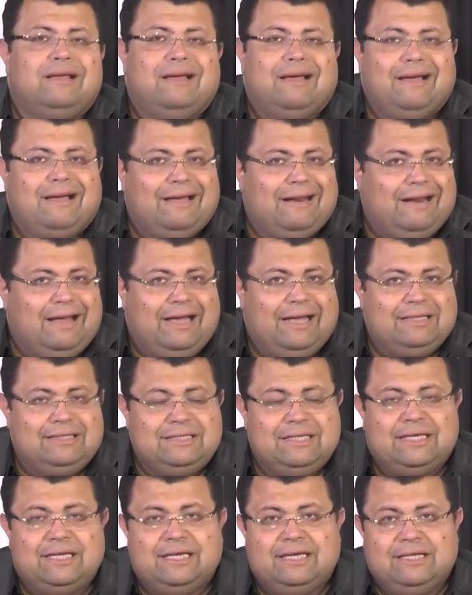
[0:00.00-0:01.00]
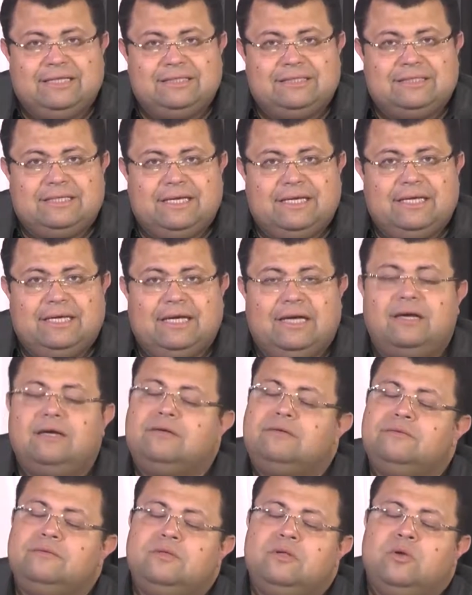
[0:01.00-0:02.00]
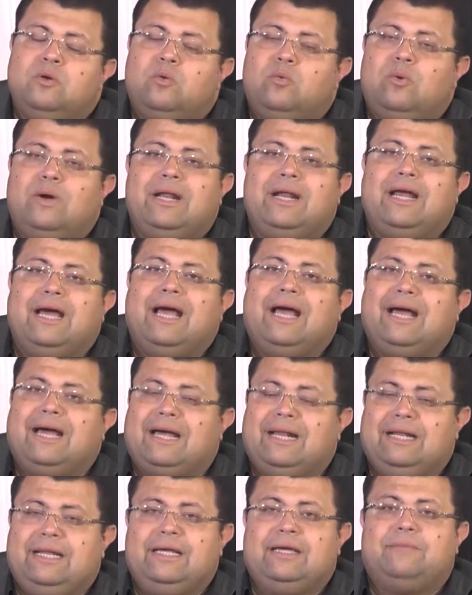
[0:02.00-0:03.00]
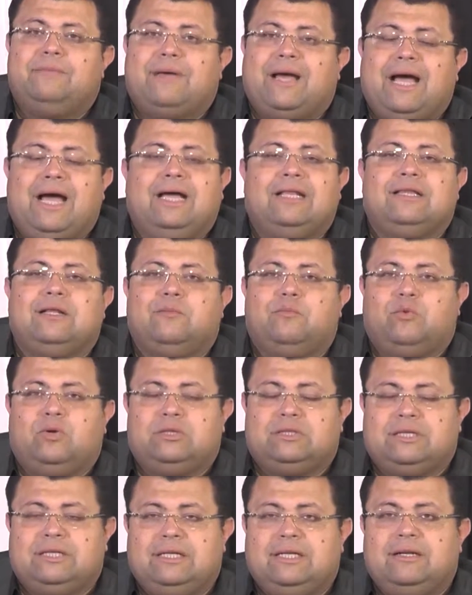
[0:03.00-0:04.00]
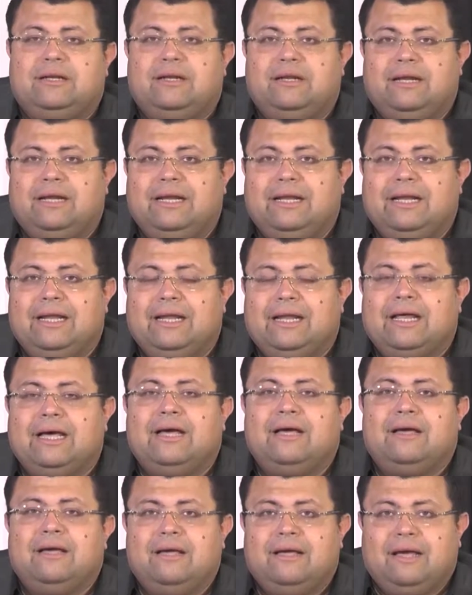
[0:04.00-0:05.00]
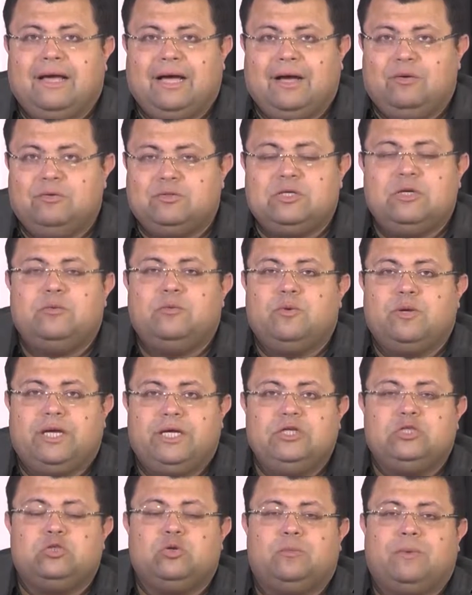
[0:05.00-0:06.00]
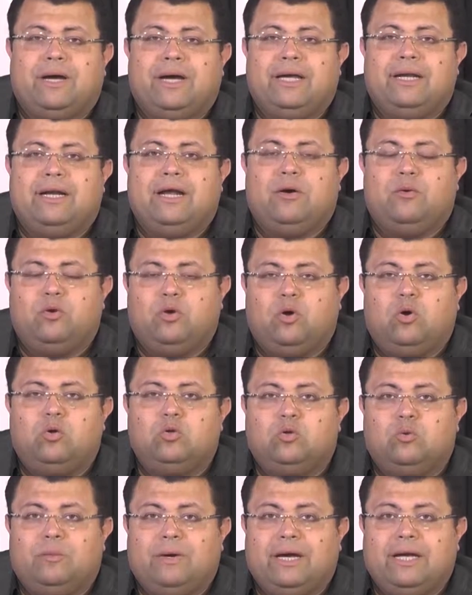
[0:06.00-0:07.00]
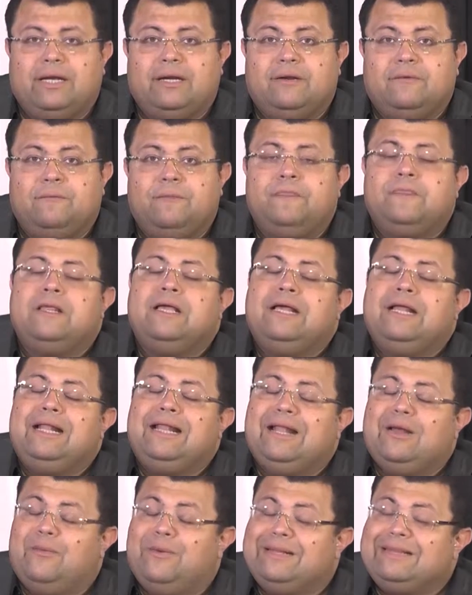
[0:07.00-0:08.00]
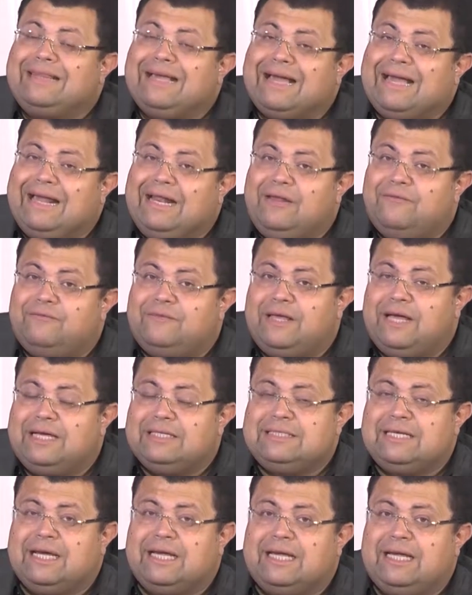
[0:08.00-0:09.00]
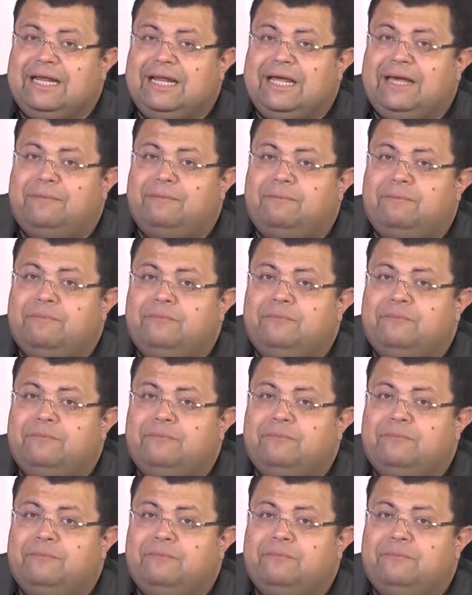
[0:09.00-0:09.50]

انا هديك الجنسيه وانا هخليك احد المواطنين اللي انا عاوزينهم يعيشوا معانا او يقعدوا معانا لو انت خالفت هذا الكلام